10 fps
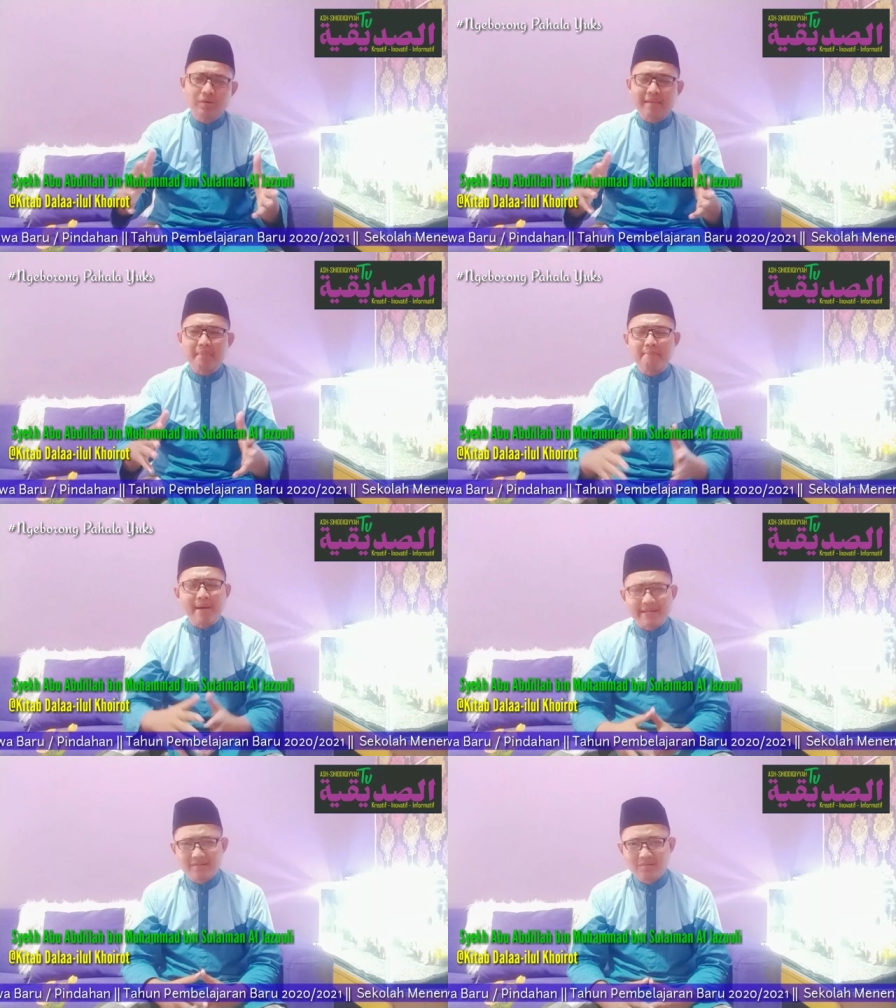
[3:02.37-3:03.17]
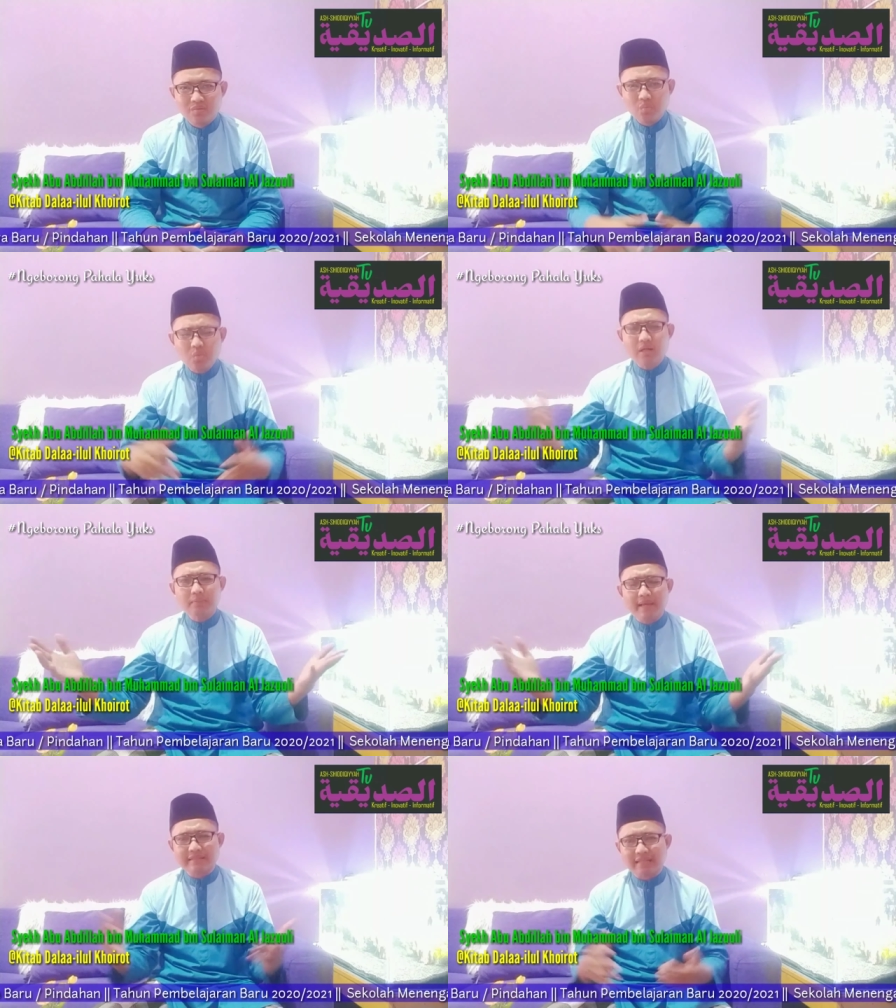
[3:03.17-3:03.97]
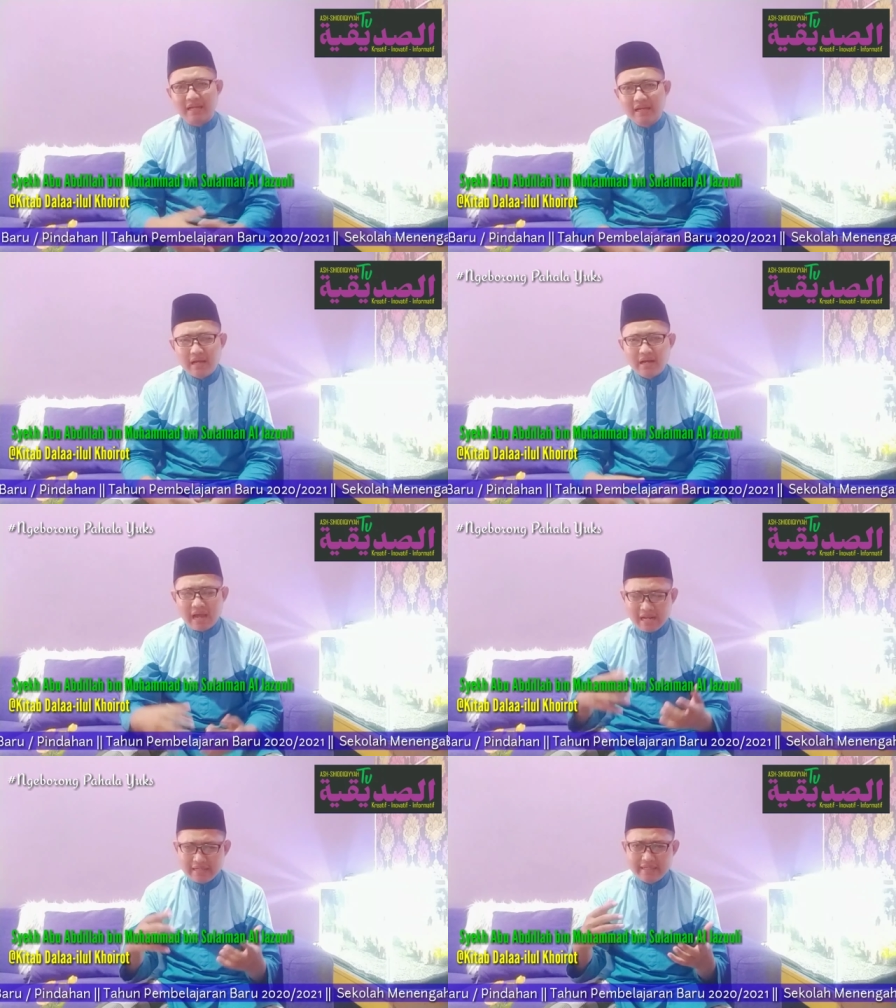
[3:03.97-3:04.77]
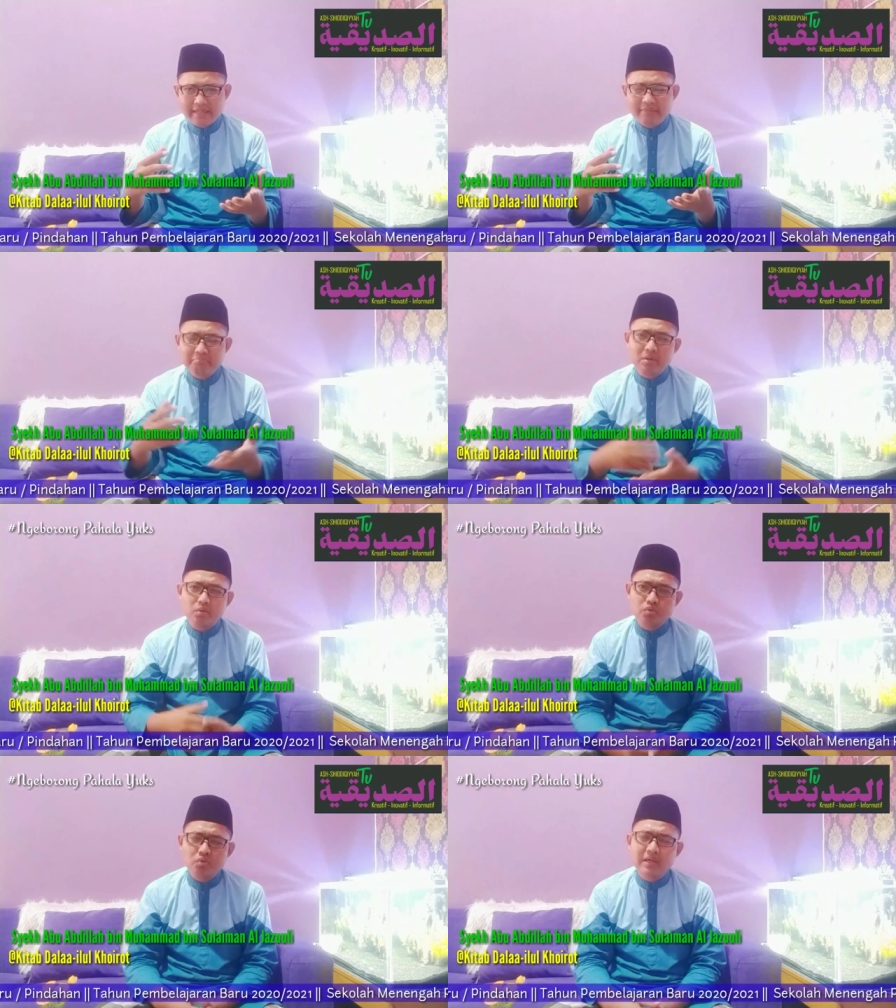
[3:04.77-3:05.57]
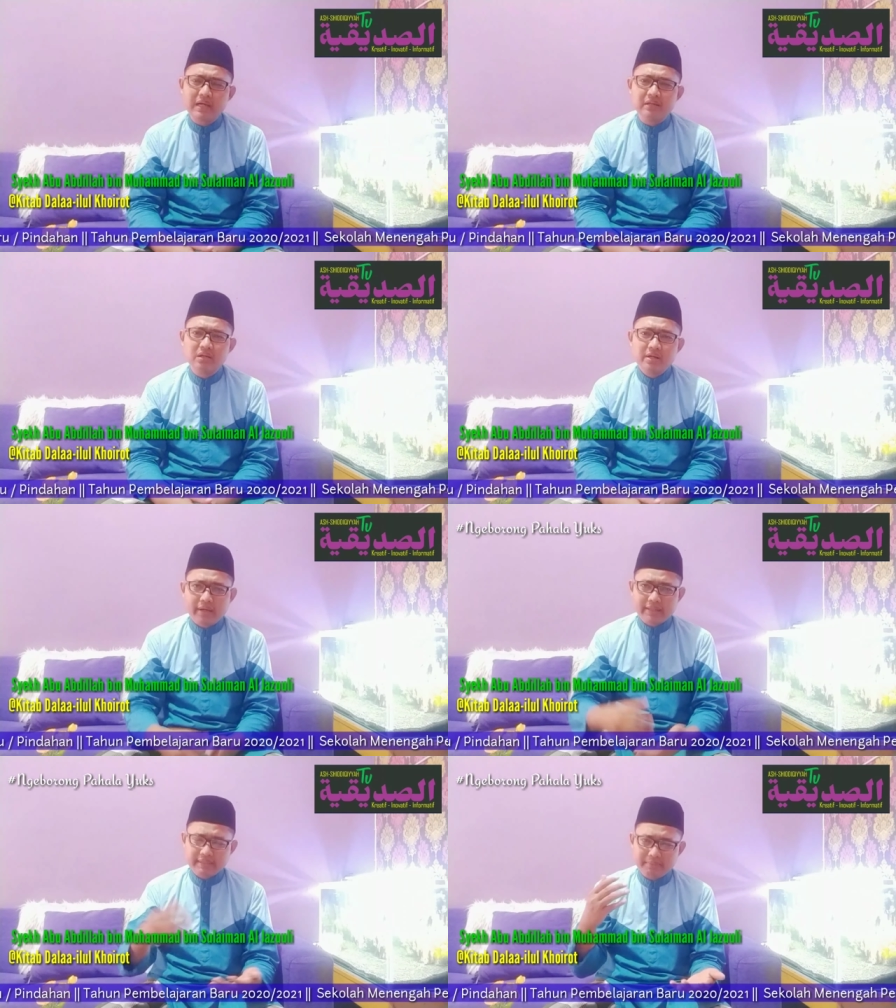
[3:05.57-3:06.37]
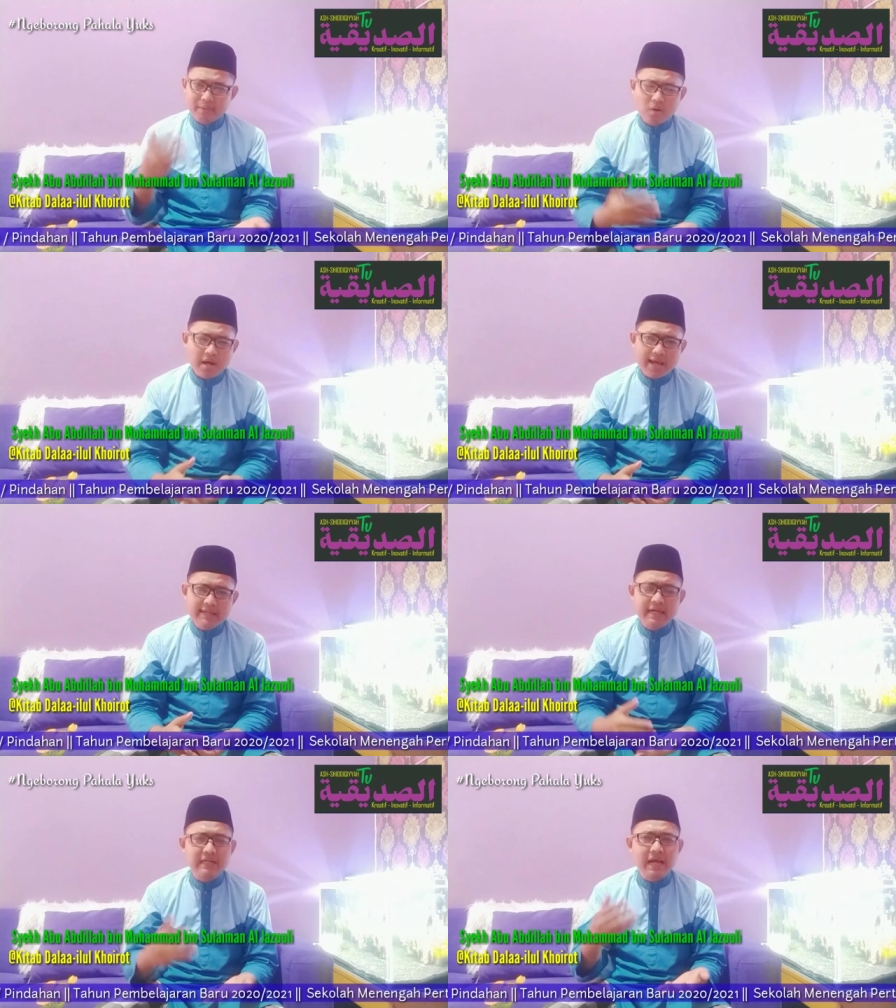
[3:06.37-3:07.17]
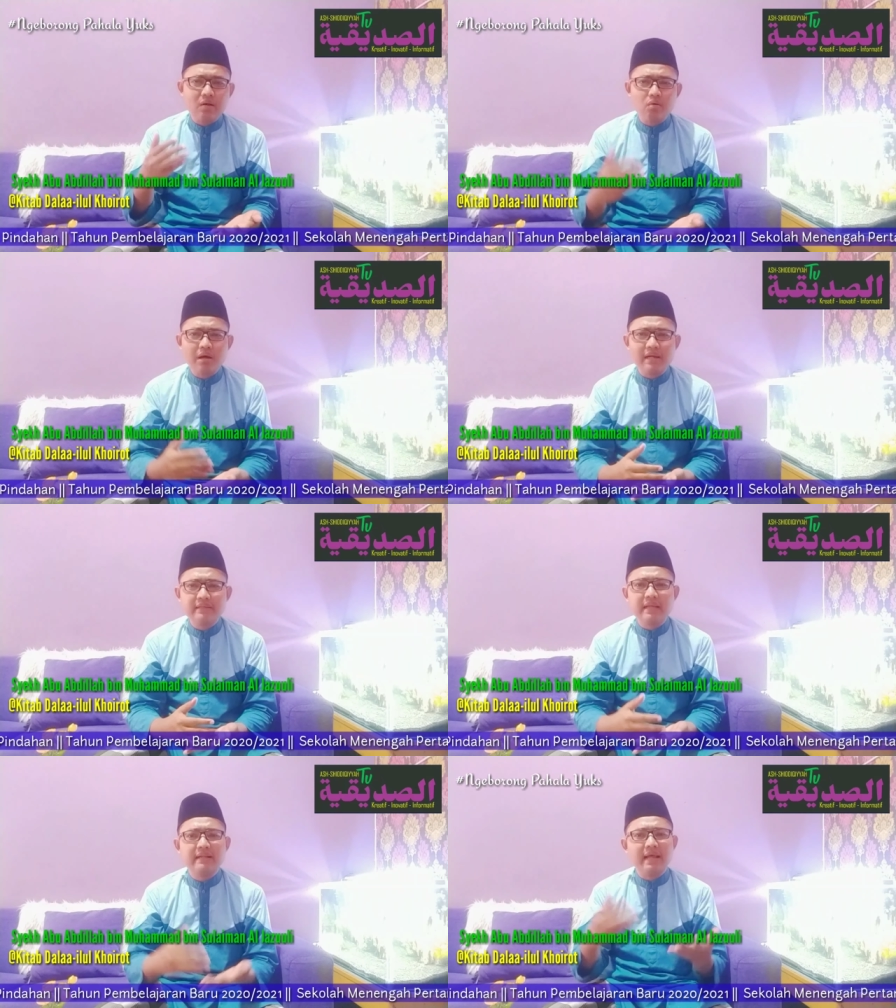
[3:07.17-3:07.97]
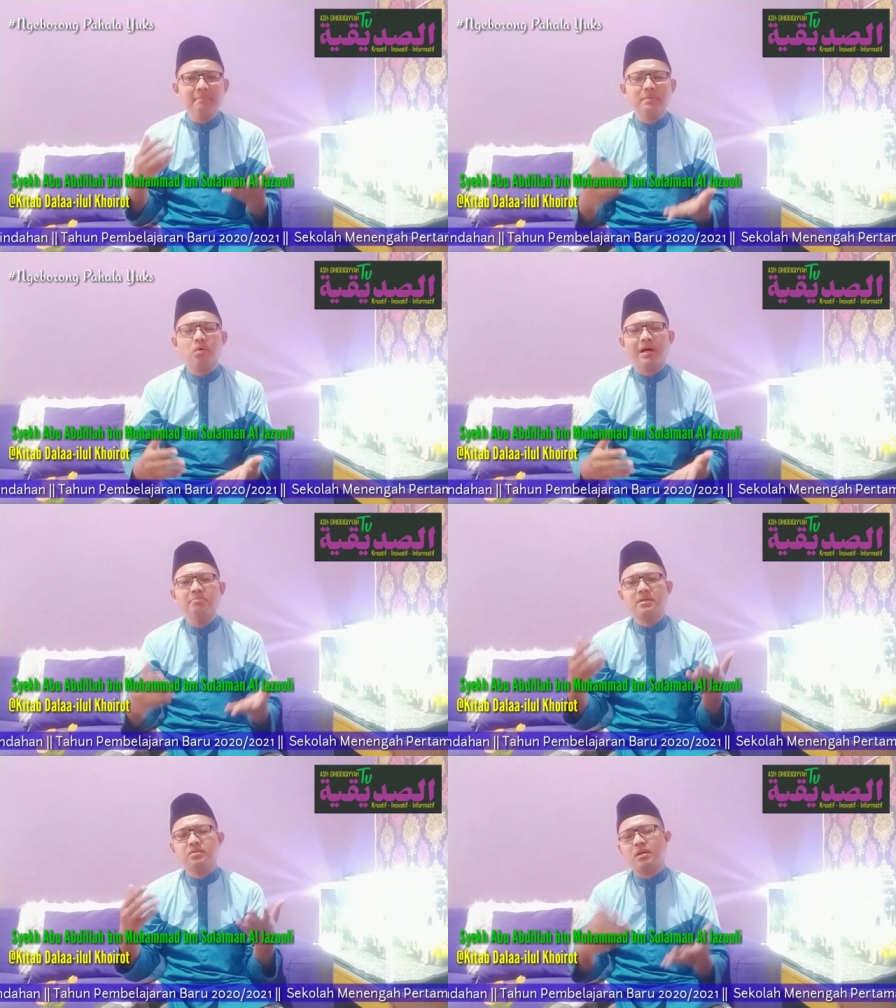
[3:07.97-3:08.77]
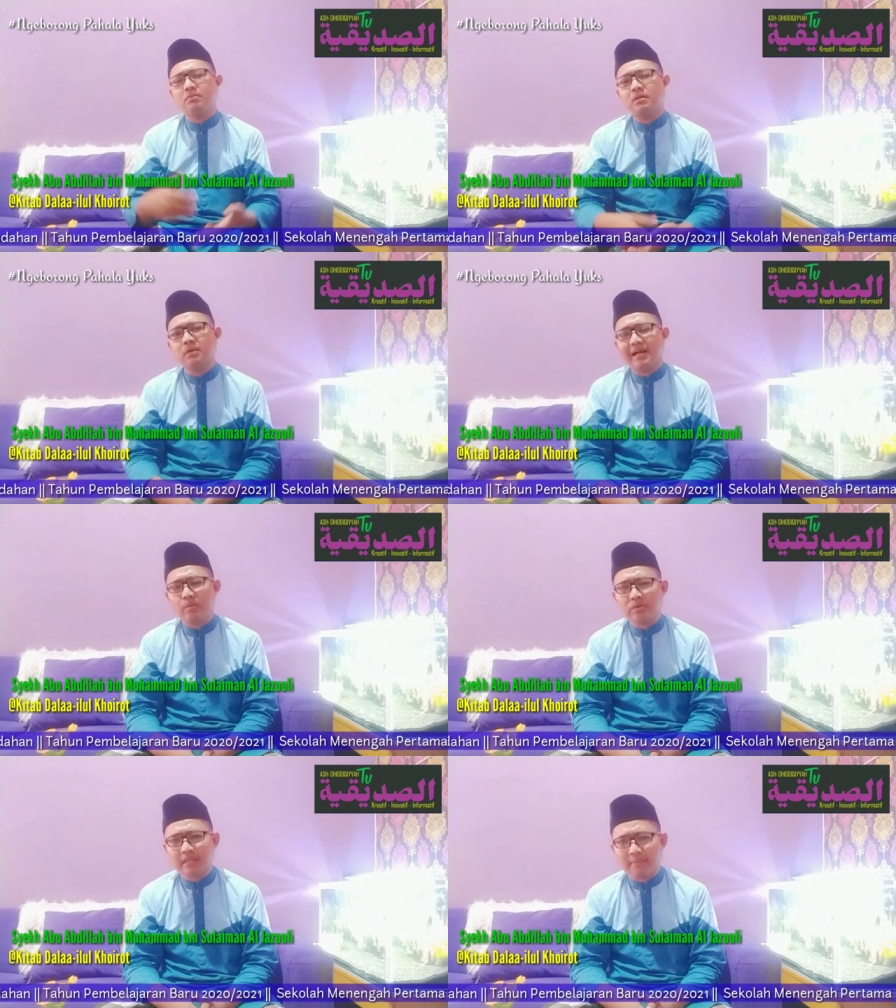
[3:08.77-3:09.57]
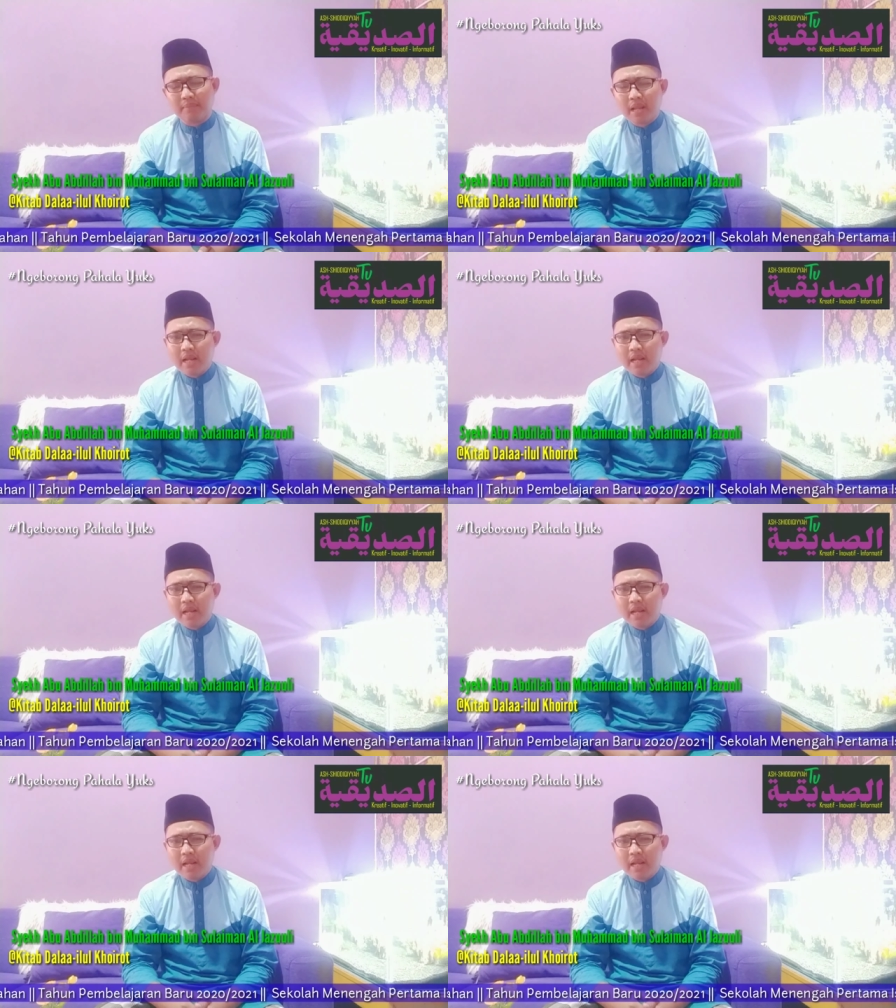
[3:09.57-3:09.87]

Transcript: nama baik luar biasa hal ini menunjukkan keistimewaan dan keagungannya Nabi Muhammad SAW alaihi wasallam